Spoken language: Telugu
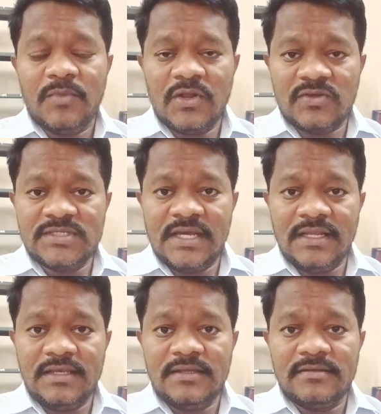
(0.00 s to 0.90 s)

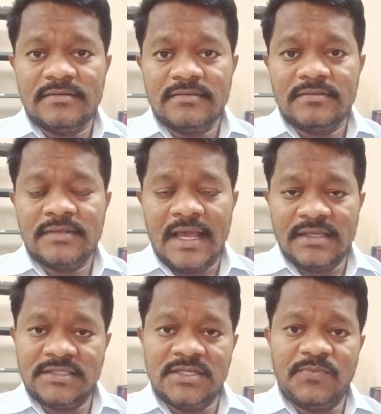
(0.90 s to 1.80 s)
మరొకసారి
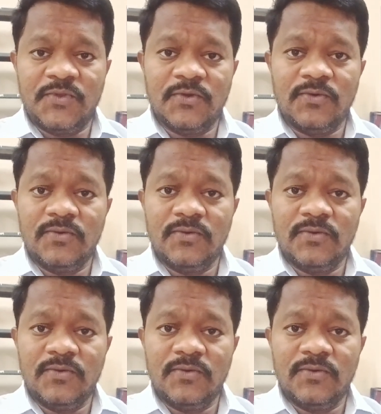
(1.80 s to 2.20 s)
థ్యాంక్స్ చెప్తూ